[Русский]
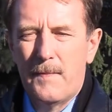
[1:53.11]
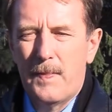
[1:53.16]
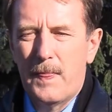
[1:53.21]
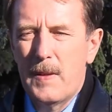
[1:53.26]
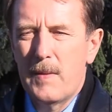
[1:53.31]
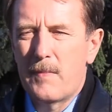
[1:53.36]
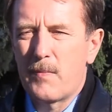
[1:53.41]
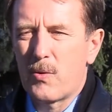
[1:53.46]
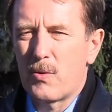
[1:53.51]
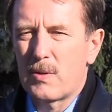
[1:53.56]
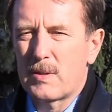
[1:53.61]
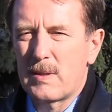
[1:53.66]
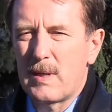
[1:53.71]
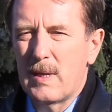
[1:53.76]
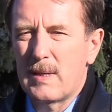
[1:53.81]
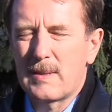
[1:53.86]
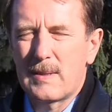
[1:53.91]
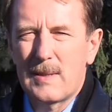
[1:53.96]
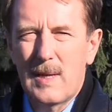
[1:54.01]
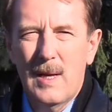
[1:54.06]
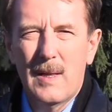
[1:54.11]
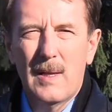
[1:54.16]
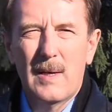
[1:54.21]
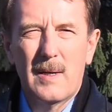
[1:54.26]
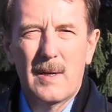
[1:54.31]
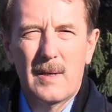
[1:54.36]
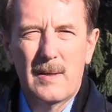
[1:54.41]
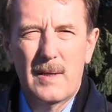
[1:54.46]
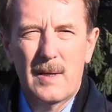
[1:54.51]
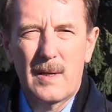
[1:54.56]
не просто
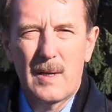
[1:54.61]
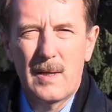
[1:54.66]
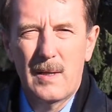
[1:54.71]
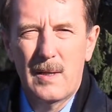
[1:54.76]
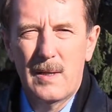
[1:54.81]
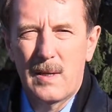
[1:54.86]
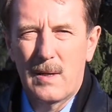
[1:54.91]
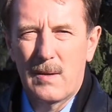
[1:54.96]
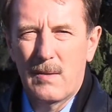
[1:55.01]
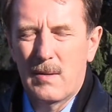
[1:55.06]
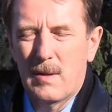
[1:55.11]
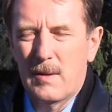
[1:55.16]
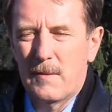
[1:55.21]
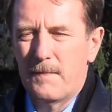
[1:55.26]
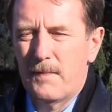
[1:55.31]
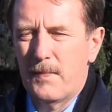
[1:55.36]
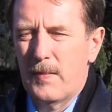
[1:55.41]
отстала, а деградировала.